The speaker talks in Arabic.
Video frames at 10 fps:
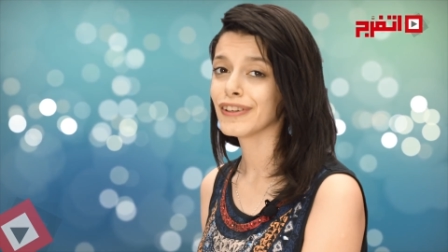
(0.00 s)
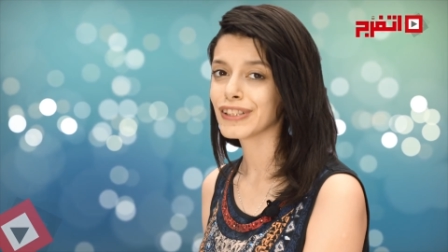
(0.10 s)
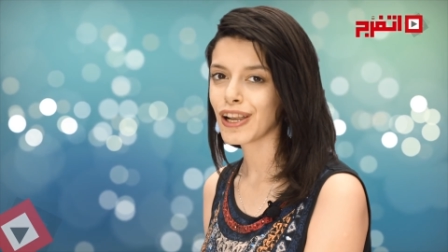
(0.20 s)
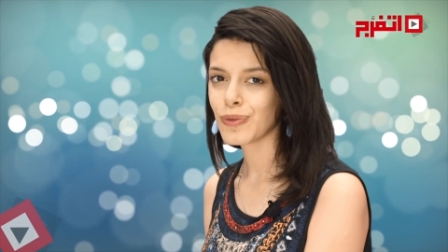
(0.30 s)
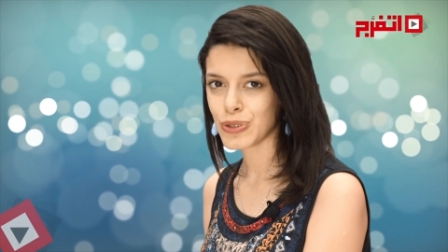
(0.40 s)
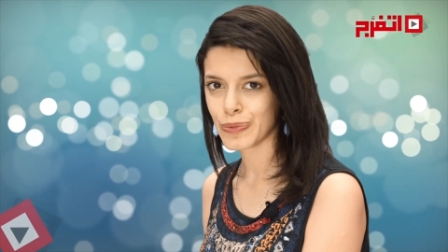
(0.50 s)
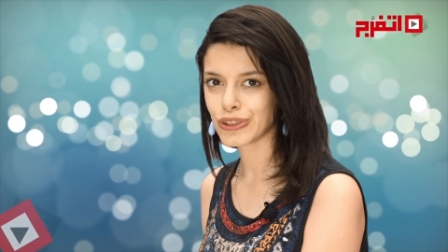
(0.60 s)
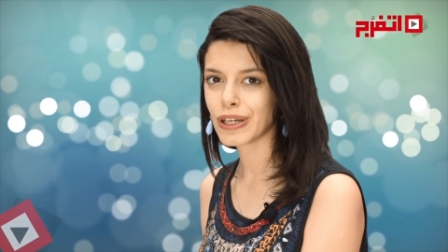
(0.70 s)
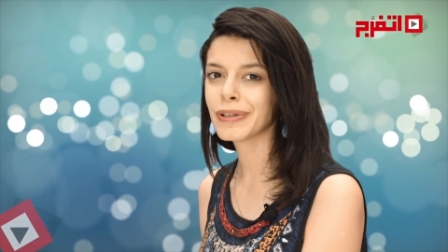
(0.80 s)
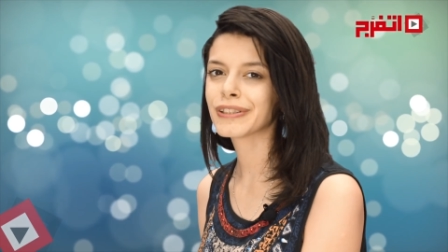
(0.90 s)
فأنت لو مش
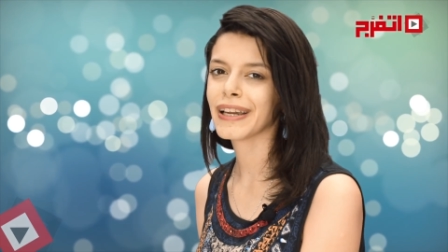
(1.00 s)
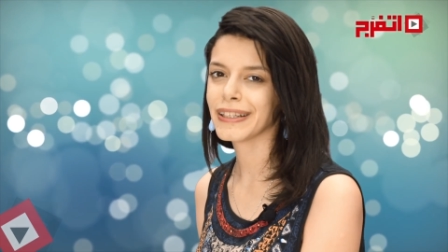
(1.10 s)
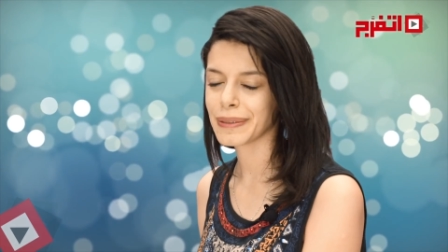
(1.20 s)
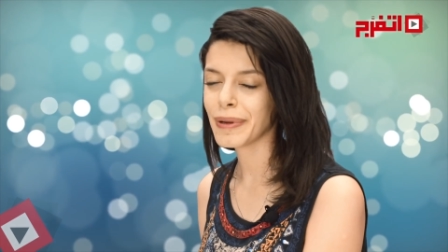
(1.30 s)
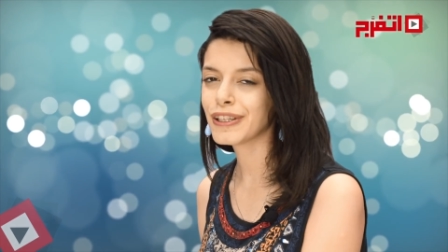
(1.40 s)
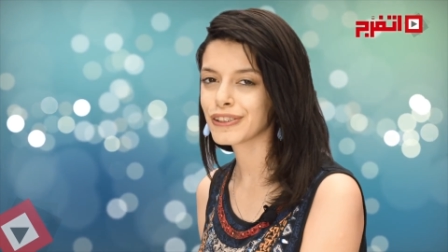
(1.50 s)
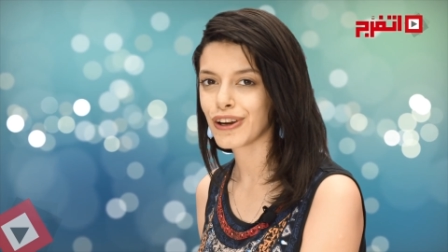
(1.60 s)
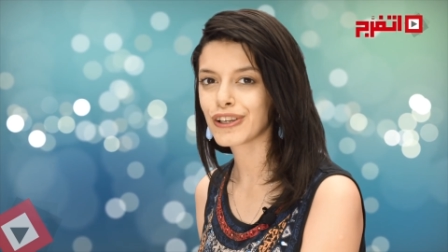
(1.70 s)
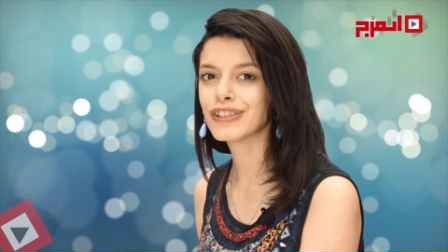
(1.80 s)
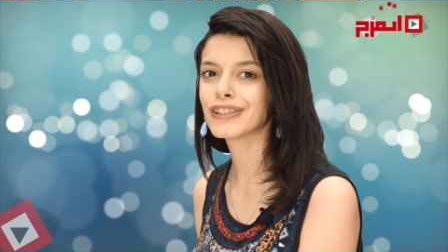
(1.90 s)
مرتبط احتمال
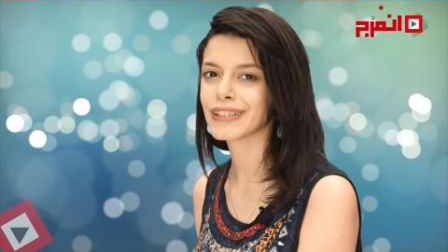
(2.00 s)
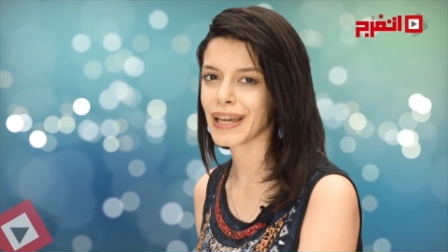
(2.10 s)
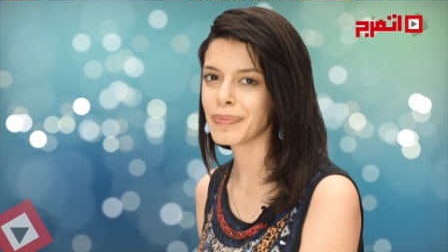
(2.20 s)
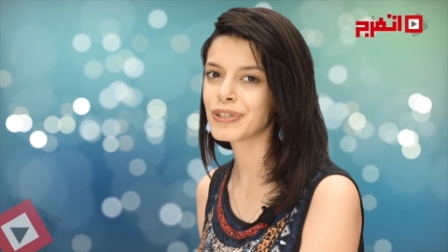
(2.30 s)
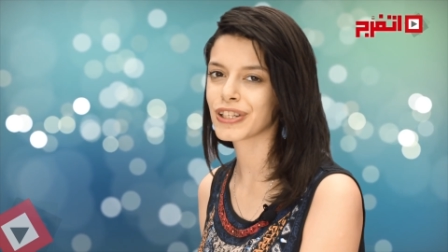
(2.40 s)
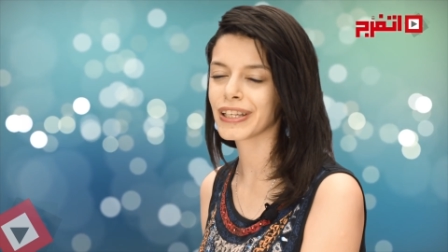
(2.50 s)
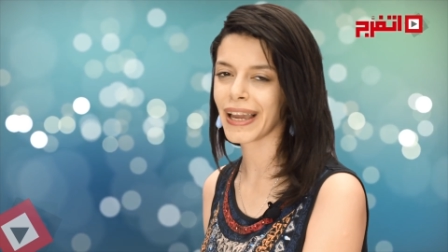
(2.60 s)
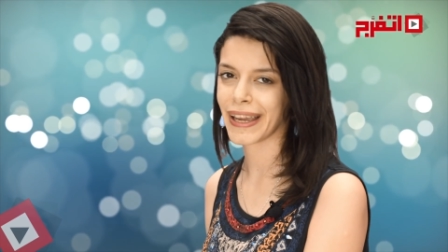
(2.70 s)
النهاردة تقابل شريك